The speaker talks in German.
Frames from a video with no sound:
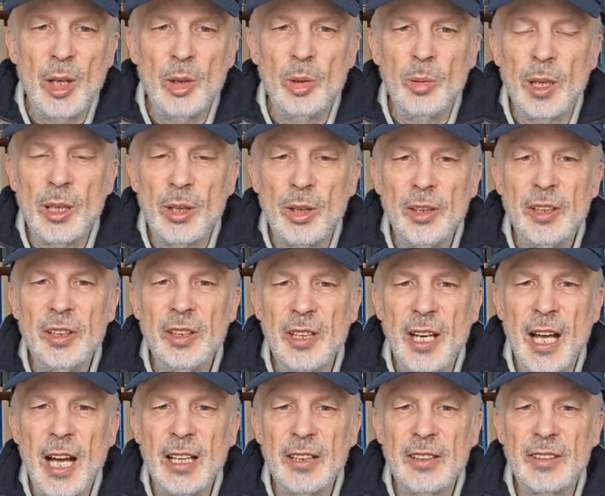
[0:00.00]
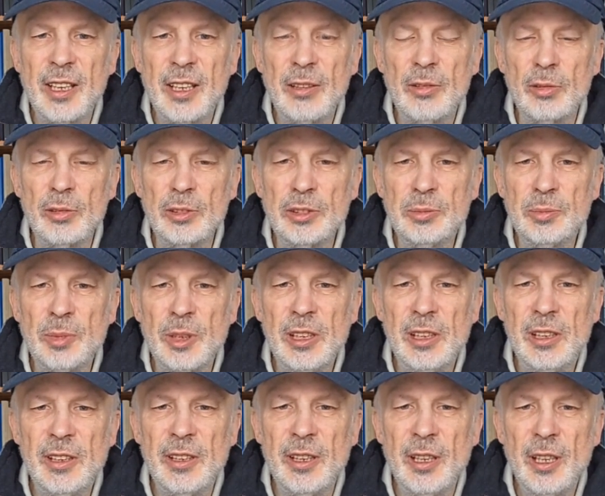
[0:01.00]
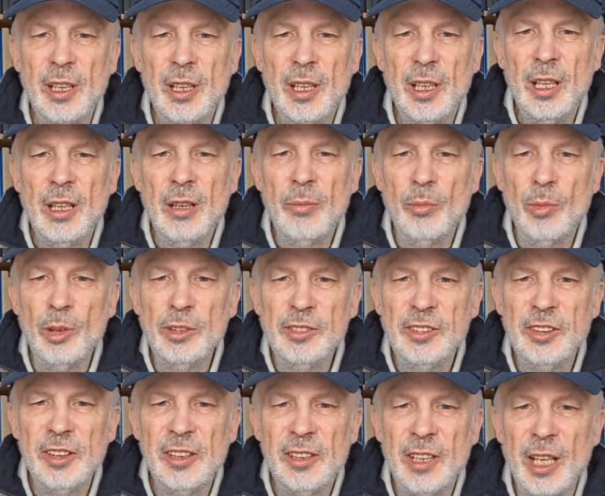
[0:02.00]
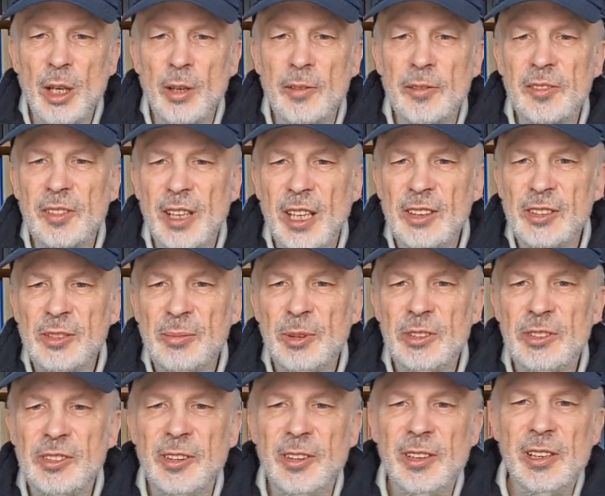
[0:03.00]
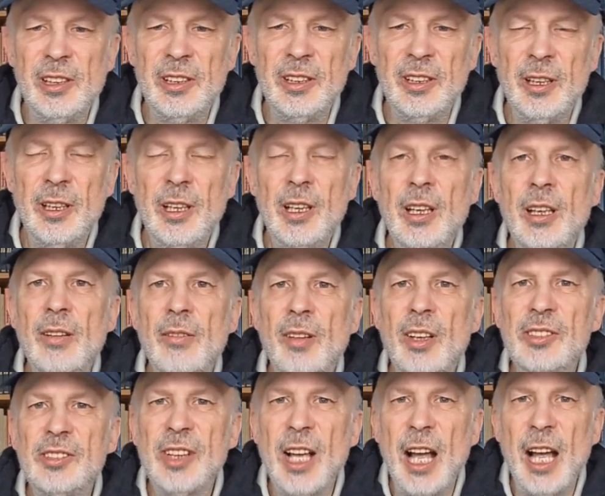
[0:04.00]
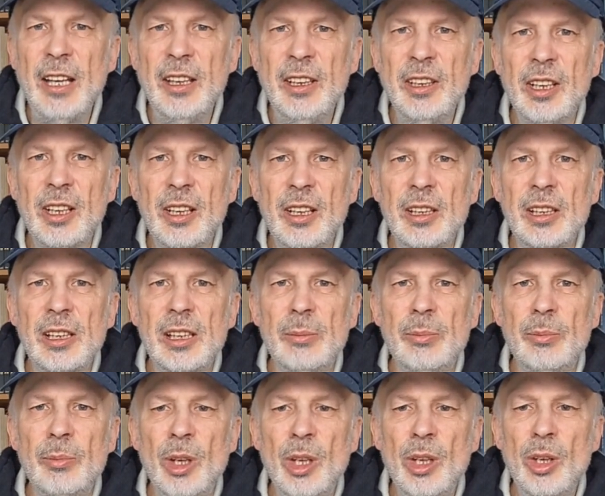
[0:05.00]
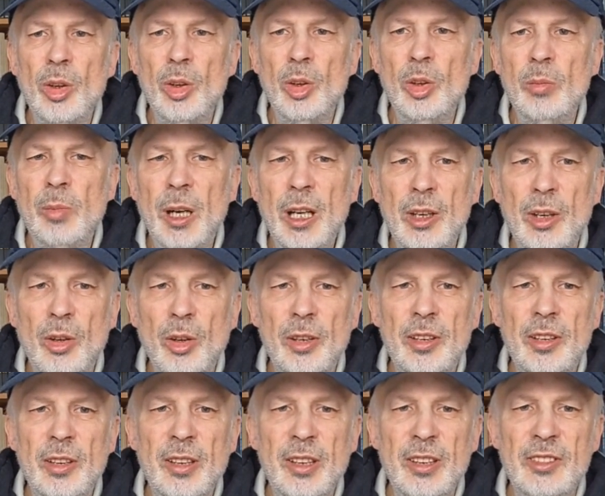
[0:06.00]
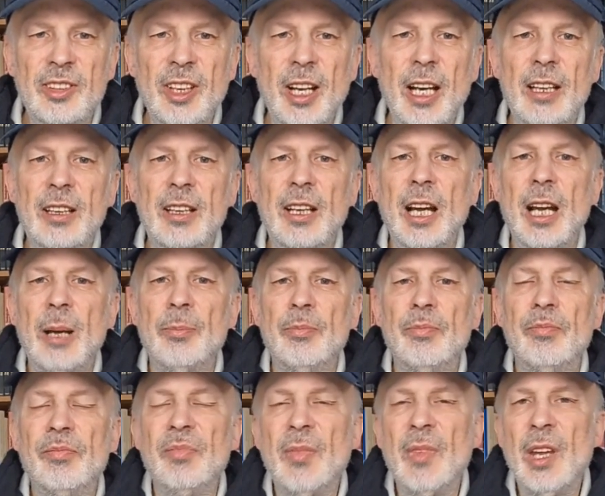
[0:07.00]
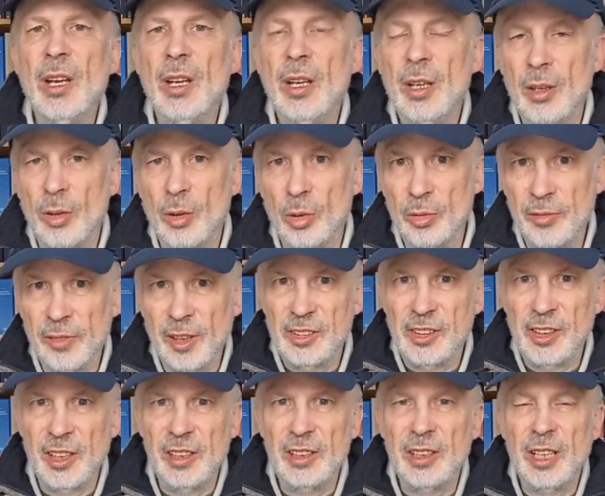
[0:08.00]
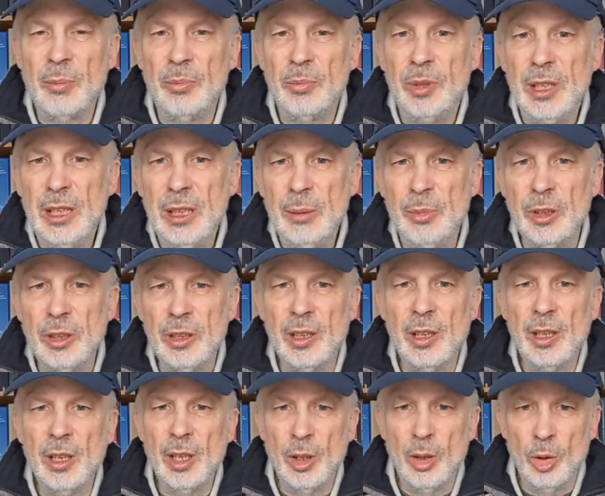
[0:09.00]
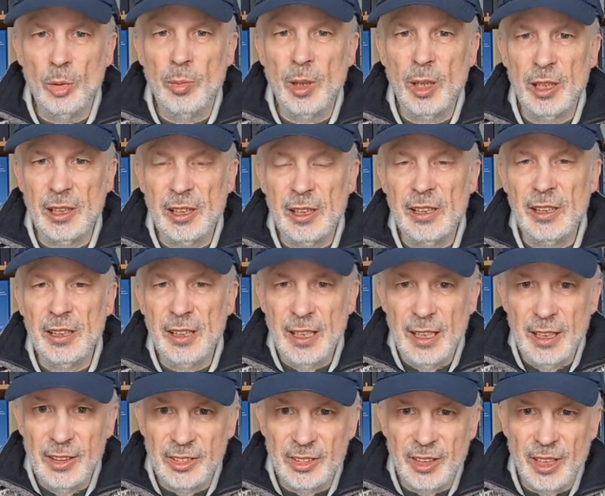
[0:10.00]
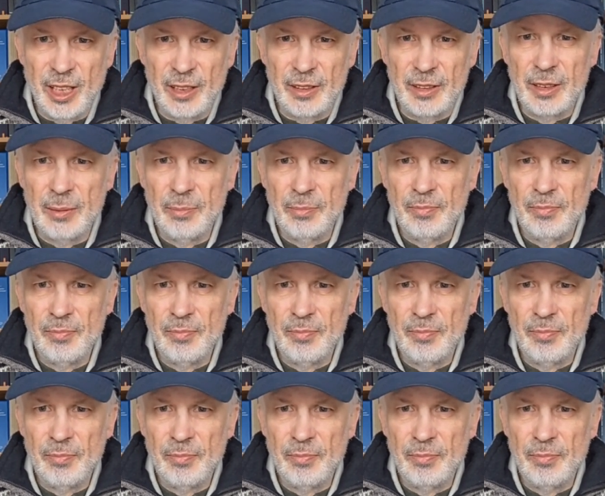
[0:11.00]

über Gott nachdenkt und spricht, muss sich auf das beziehen, was andere ihm über Gott gesagt haben und was er in der Bibel über ihn gelesen hat.